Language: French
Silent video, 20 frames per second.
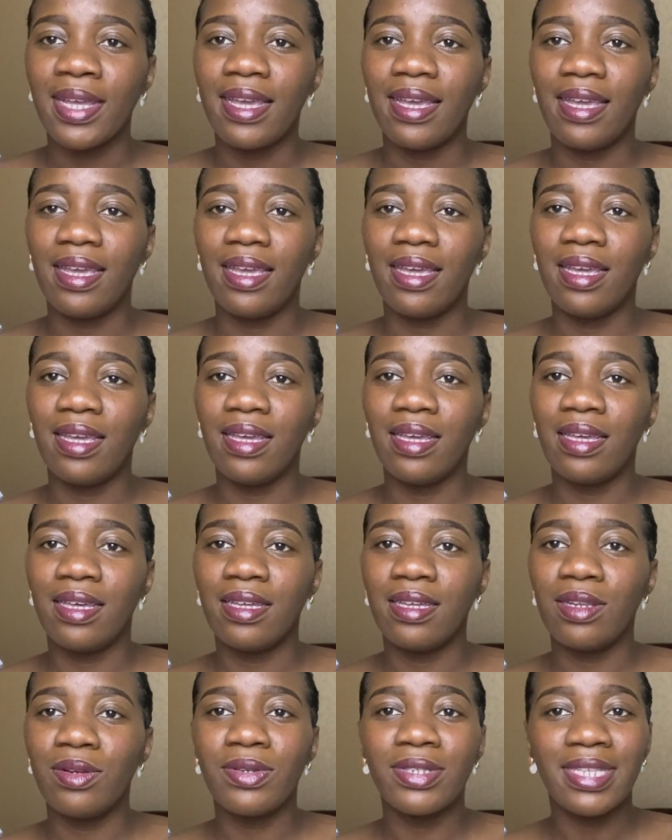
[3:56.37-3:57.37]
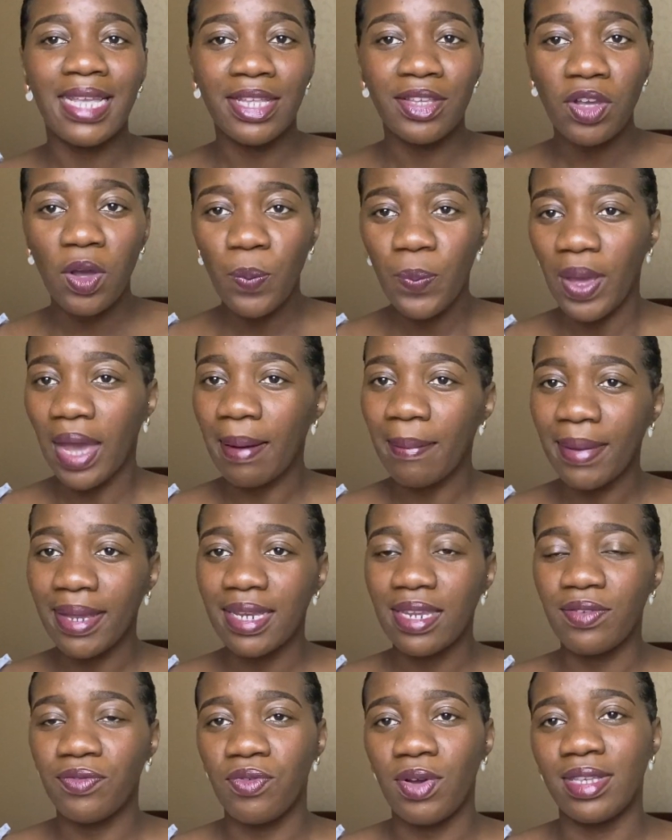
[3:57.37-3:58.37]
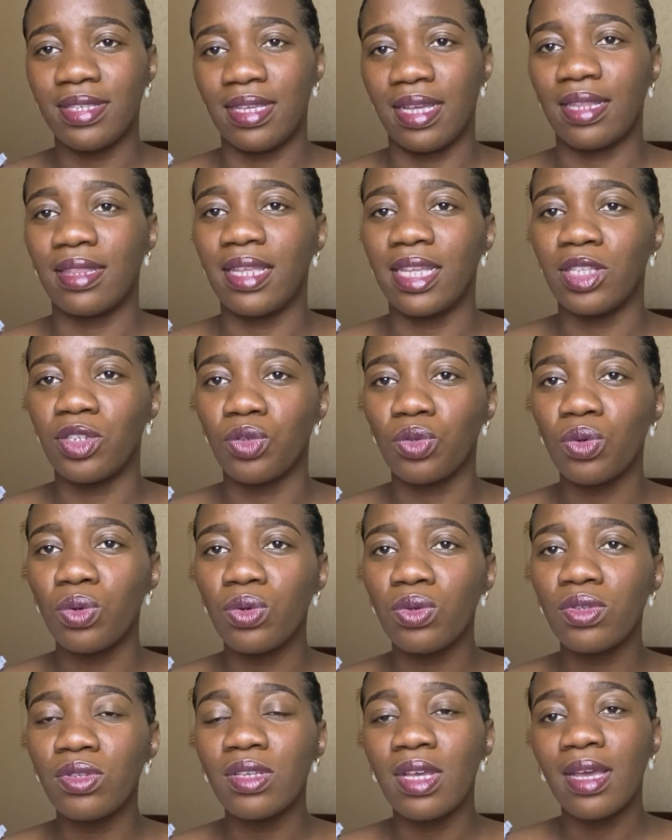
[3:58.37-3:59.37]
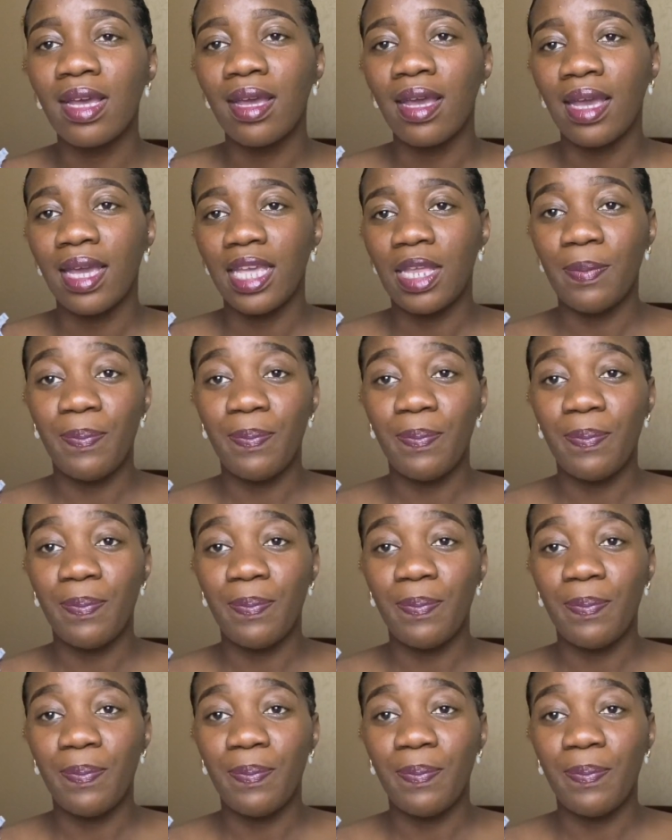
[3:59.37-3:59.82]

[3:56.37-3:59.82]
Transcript: Et le Seigneur permet des fois certaines choses, il